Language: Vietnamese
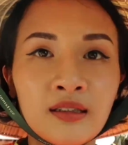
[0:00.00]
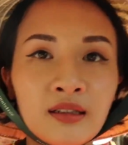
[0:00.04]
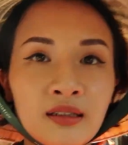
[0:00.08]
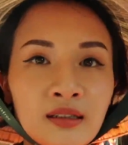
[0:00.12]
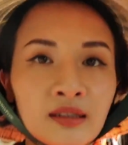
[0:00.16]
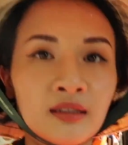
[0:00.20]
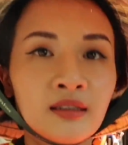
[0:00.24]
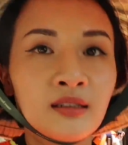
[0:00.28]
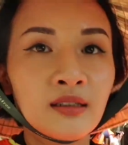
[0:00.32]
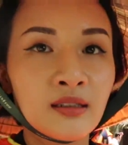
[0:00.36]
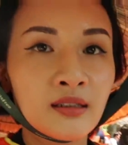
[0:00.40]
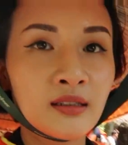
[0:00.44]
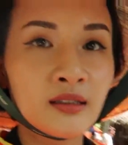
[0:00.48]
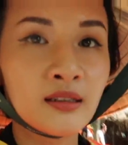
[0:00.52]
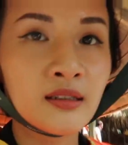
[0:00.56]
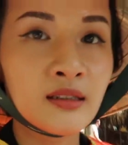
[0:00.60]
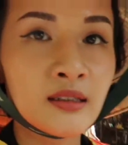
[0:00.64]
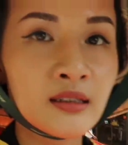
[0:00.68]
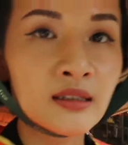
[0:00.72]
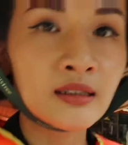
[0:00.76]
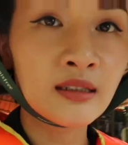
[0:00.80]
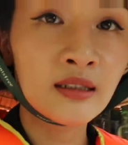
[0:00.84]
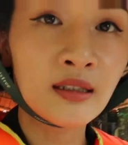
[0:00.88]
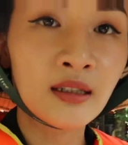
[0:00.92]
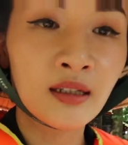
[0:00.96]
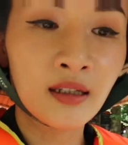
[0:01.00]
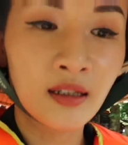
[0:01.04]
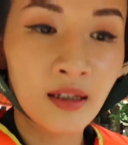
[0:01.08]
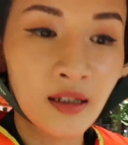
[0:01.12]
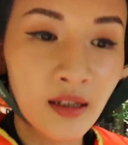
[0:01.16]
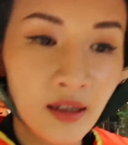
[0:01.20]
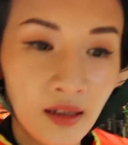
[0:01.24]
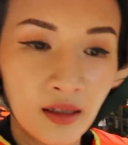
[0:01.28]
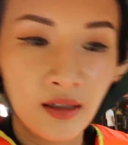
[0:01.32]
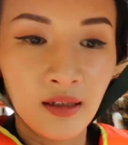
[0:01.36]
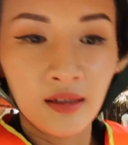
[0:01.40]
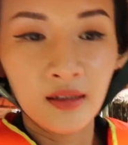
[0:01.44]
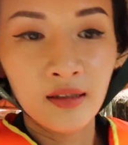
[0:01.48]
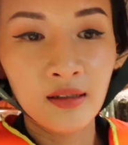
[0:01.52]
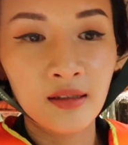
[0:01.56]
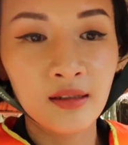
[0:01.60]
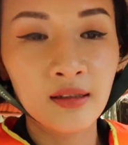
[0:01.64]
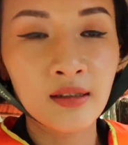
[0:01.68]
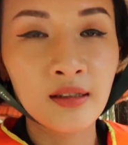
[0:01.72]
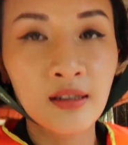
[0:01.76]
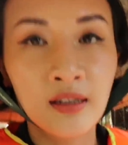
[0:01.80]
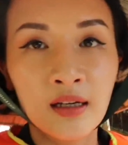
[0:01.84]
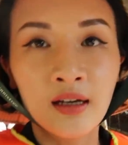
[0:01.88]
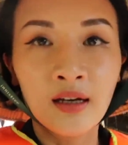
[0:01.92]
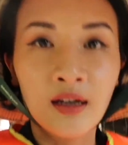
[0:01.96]
như là mình cảm giác ngày hôm nay mình đã
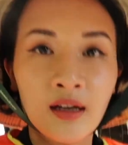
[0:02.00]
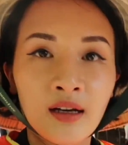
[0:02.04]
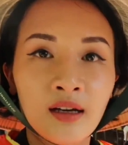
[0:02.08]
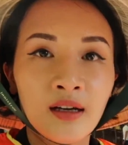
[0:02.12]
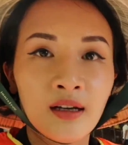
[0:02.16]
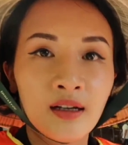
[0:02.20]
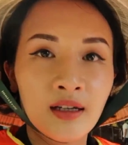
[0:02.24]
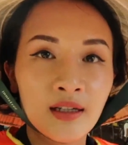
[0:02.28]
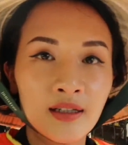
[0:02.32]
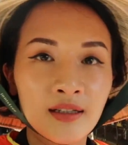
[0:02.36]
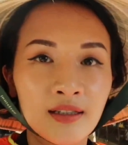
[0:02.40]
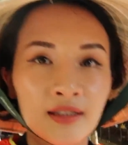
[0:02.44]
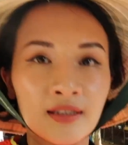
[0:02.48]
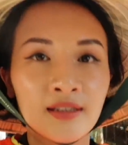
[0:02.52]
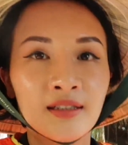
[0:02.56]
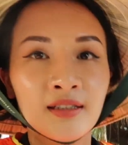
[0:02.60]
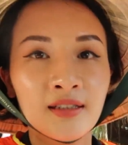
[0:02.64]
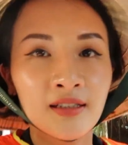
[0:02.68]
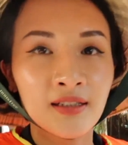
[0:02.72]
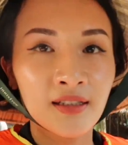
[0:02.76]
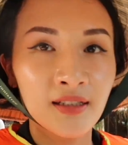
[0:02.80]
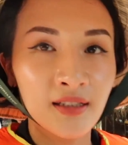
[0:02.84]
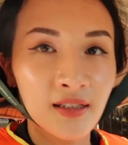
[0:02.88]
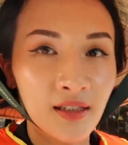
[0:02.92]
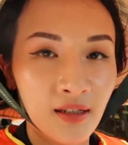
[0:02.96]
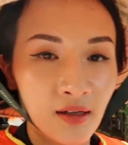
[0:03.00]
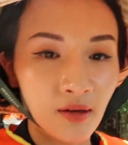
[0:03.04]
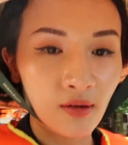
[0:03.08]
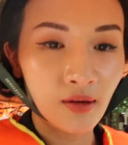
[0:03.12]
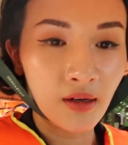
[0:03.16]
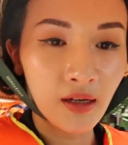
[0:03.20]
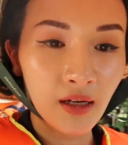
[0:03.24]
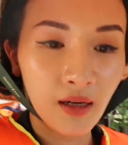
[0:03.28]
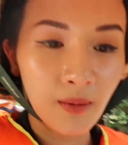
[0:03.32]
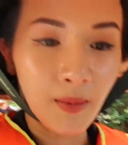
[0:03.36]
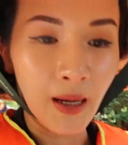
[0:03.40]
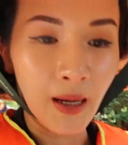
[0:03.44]
toát ra hai xô mồ hôi và mình phải